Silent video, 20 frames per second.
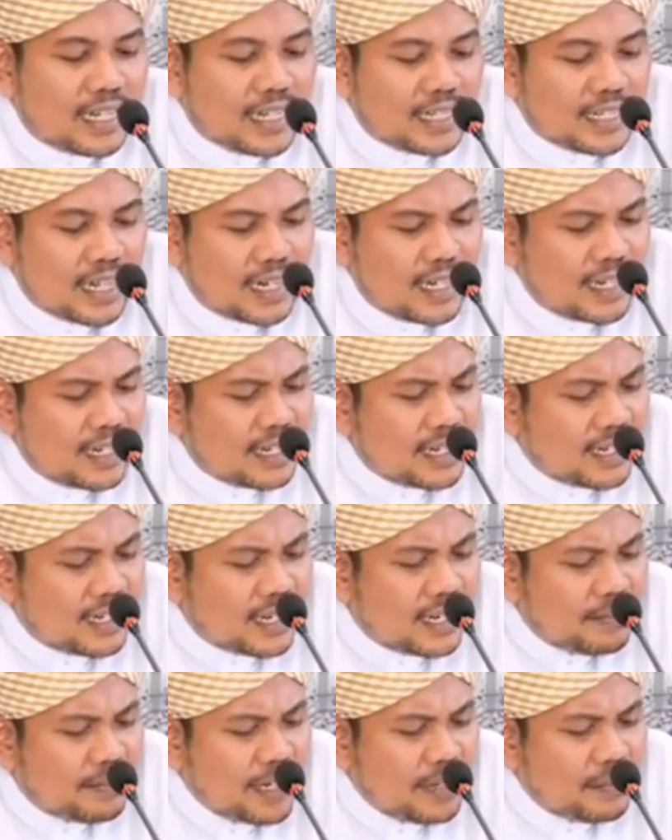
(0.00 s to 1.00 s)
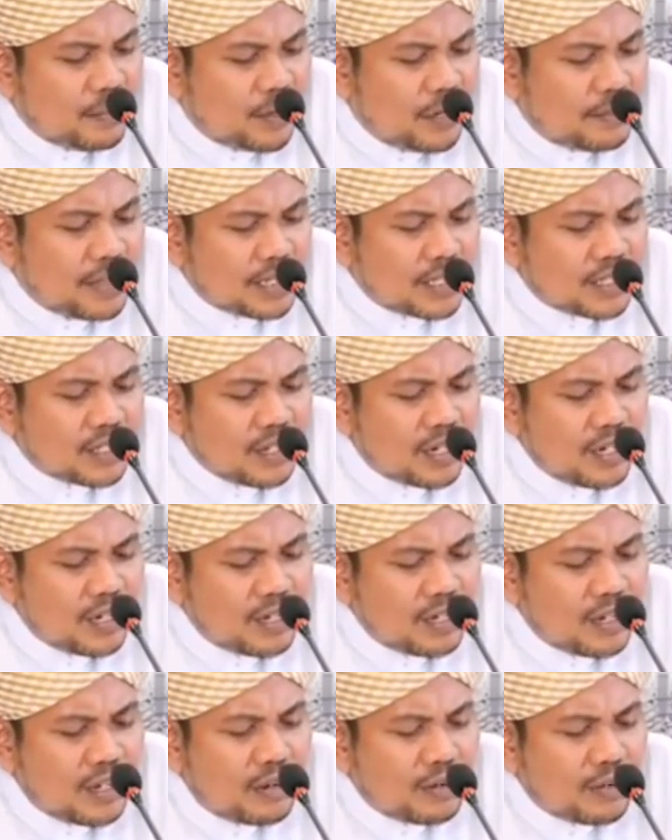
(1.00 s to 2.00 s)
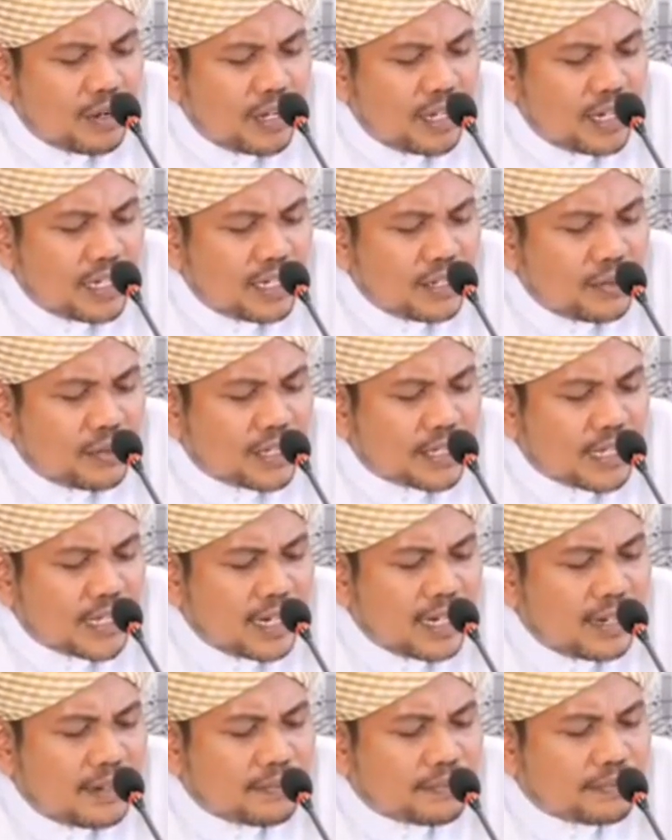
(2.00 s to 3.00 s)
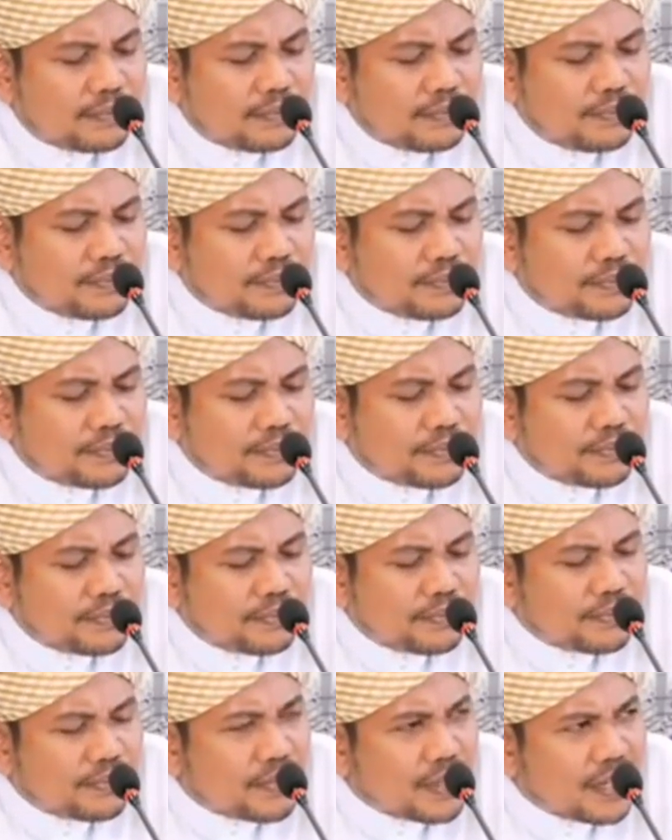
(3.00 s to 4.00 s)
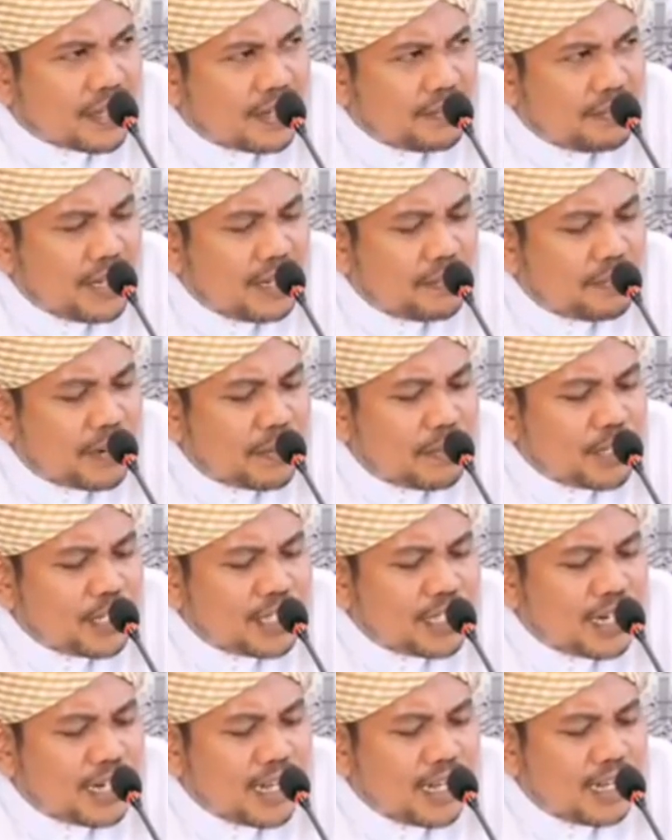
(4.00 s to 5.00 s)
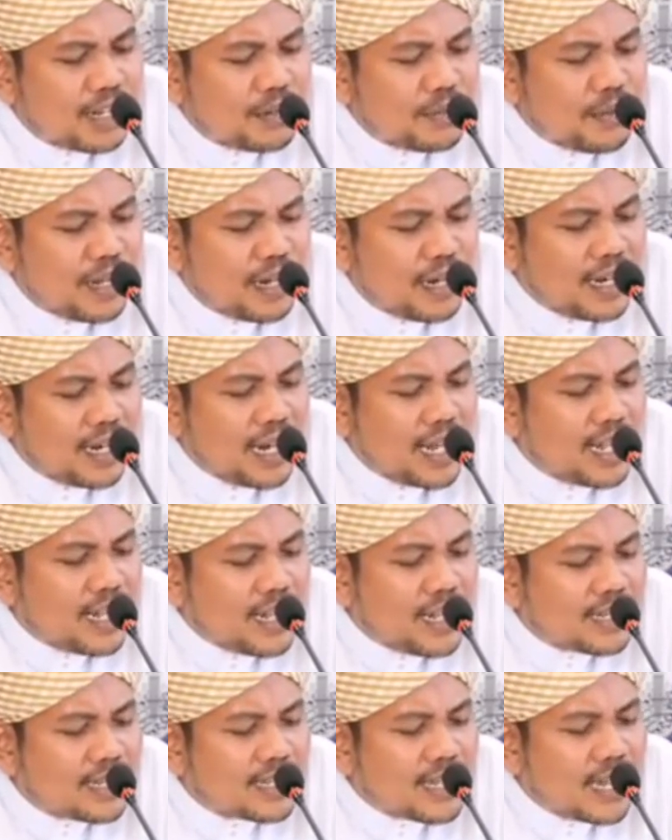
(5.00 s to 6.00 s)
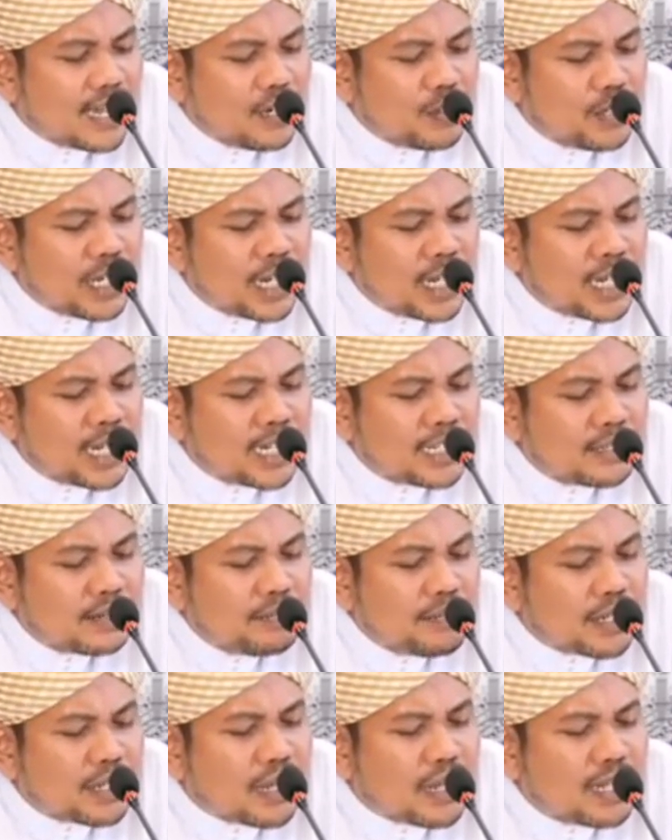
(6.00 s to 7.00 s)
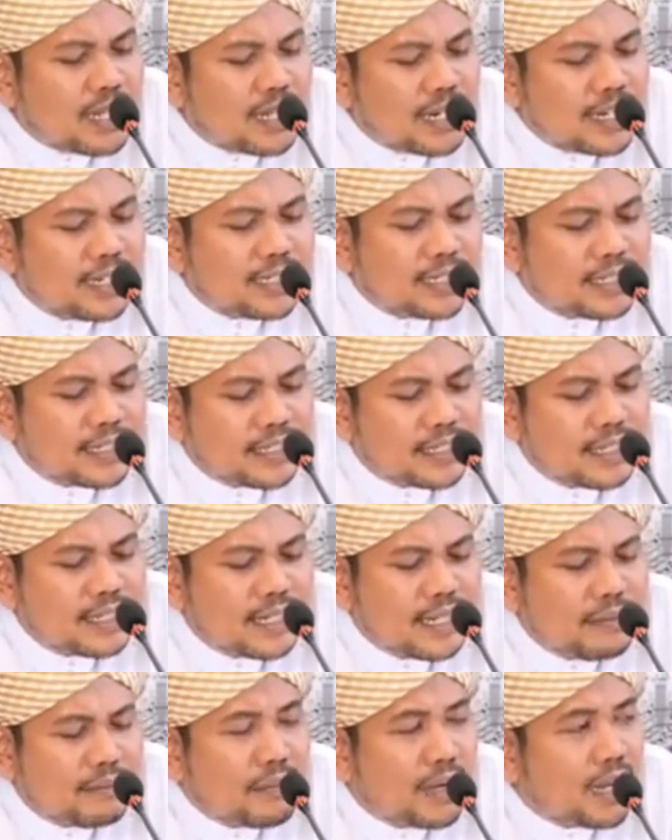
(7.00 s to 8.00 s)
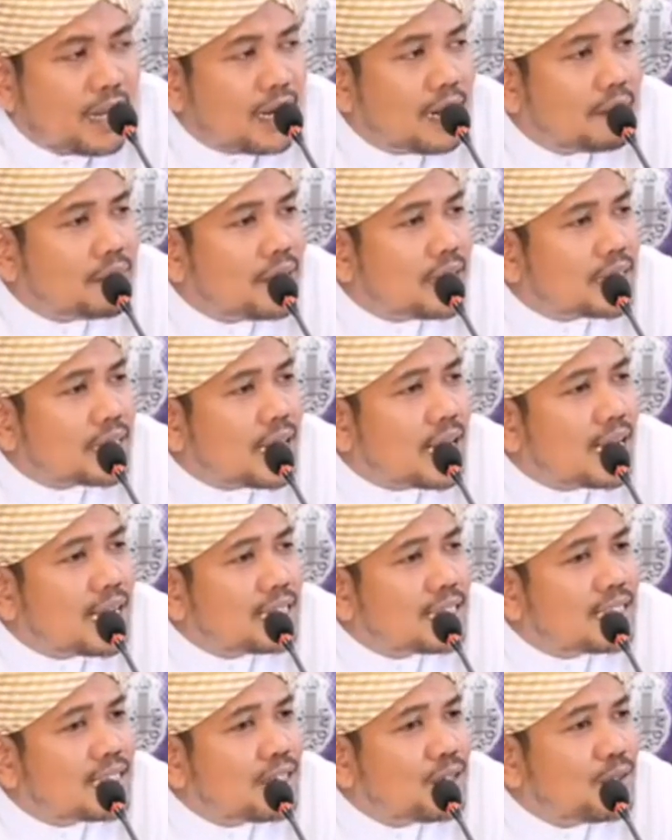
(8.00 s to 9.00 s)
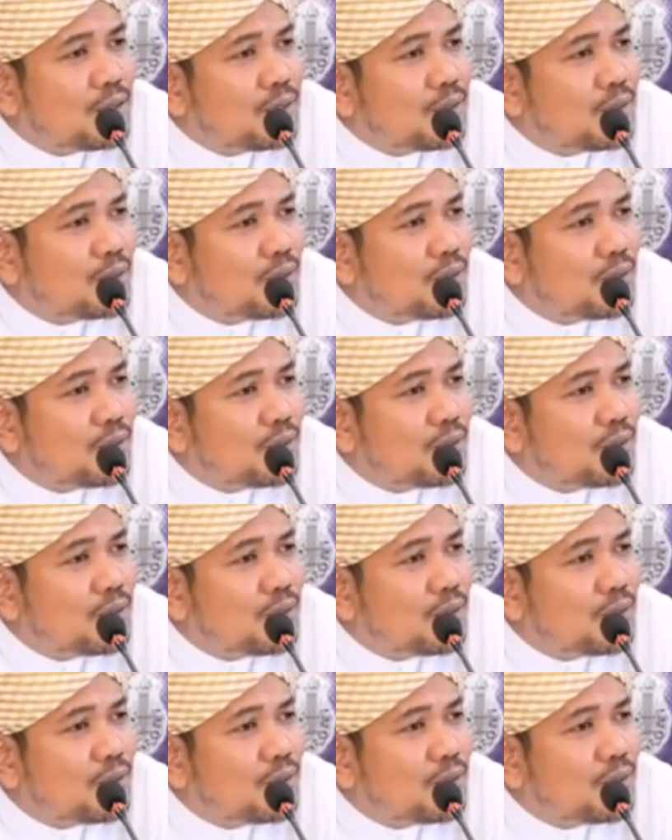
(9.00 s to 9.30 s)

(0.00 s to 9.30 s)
ท่านนบีมุฮัมมัดศ็อลลัลลอฮุอะลัยฮิวะซัลลัมมีพระพจนาตว่าลายาซาลุนนัสบิคอยรินมาลัมยะตะฮาสดู